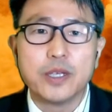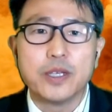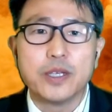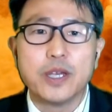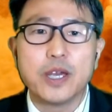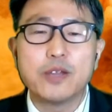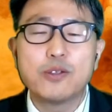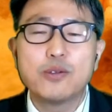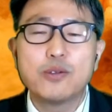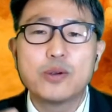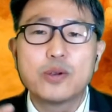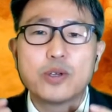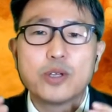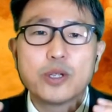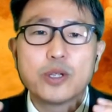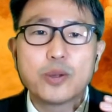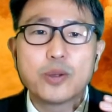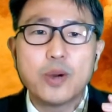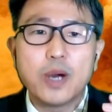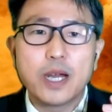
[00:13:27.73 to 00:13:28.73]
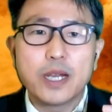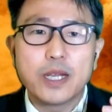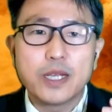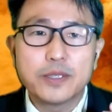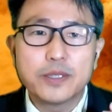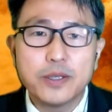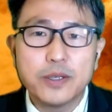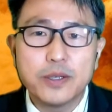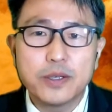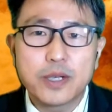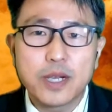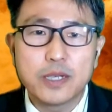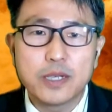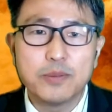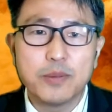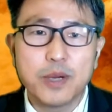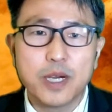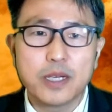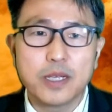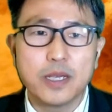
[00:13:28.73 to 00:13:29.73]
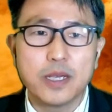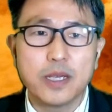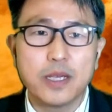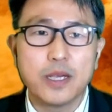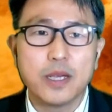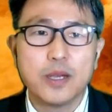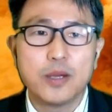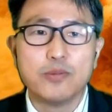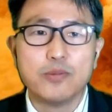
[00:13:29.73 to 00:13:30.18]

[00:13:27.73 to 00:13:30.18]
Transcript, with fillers: 예수 그리스도 안에서라는 말이